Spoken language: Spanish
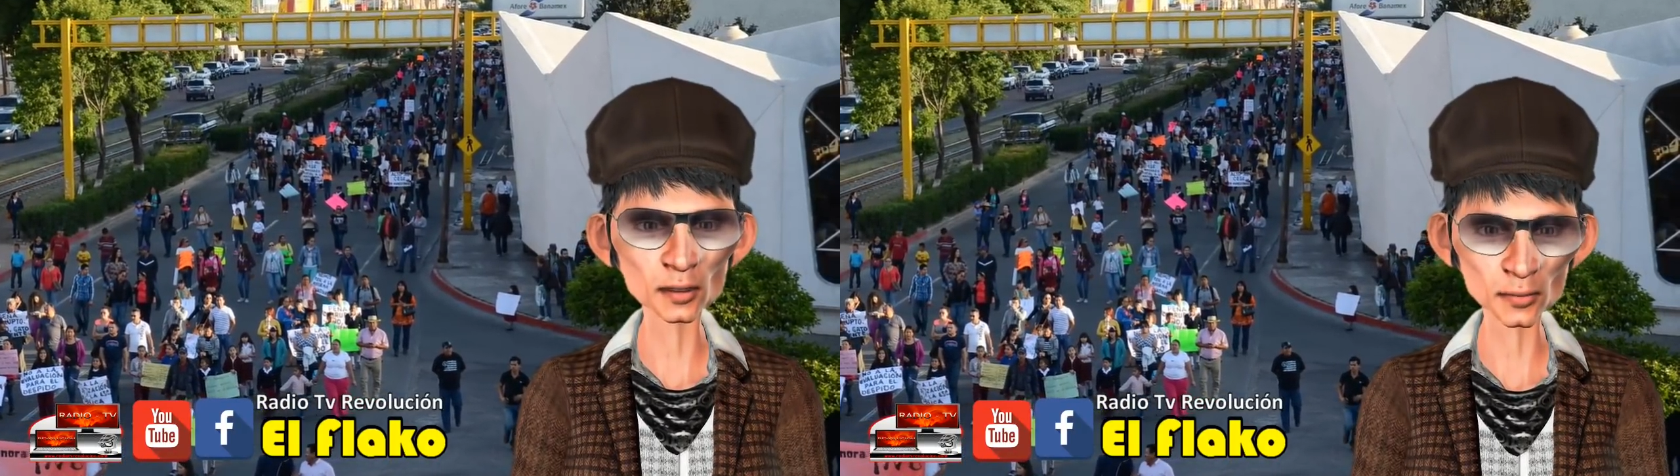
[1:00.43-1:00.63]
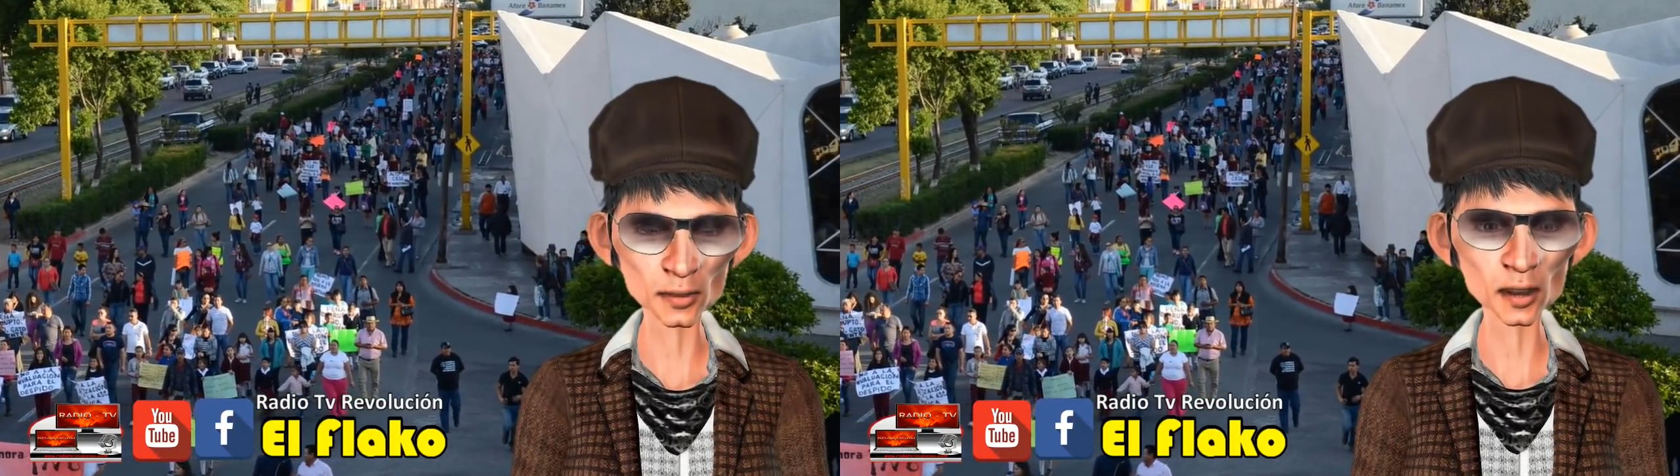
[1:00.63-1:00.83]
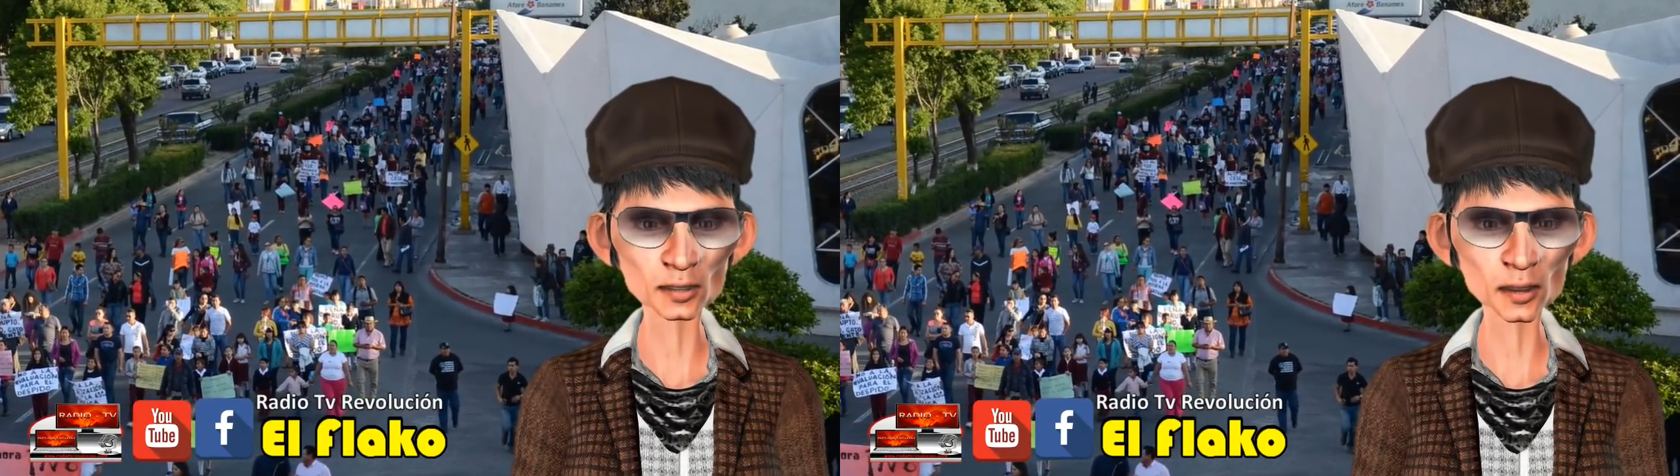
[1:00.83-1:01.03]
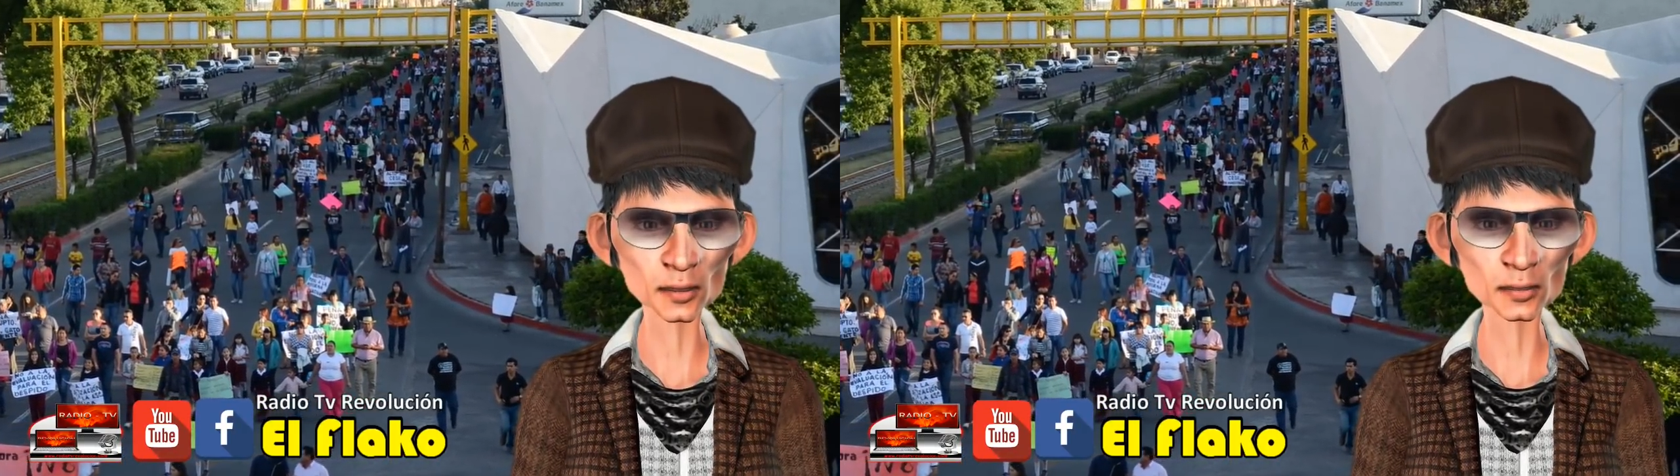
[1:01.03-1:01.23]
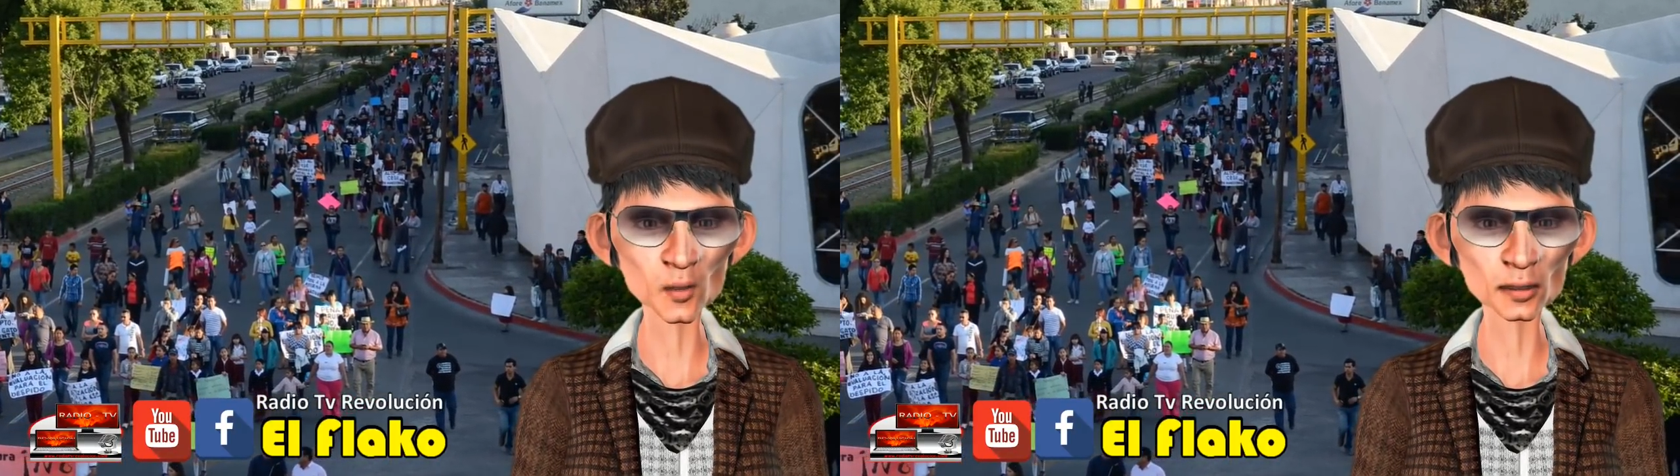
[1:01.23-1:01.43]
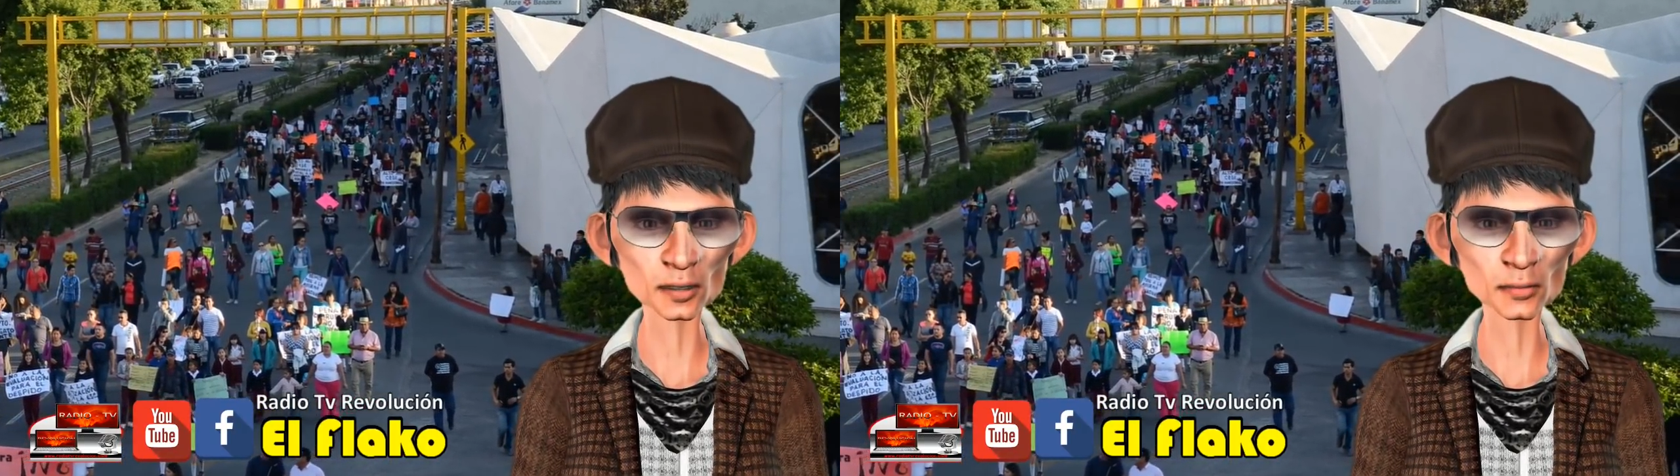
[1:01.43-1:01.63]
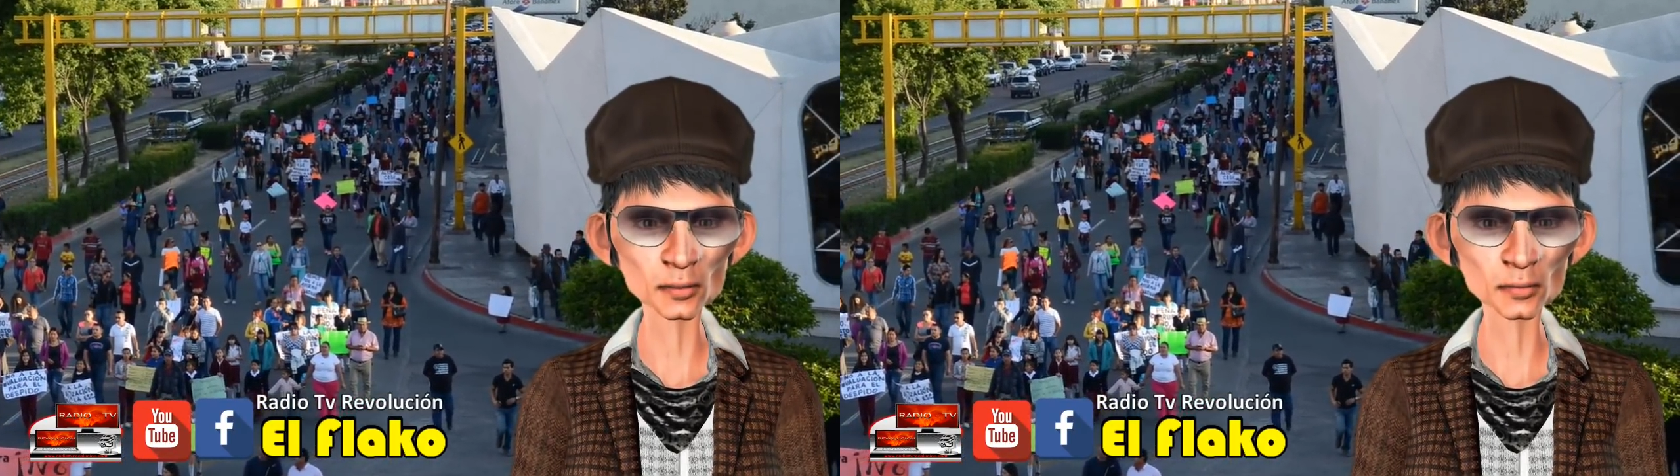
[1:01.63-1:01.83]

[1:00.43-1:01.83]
así lo dice la experiencia,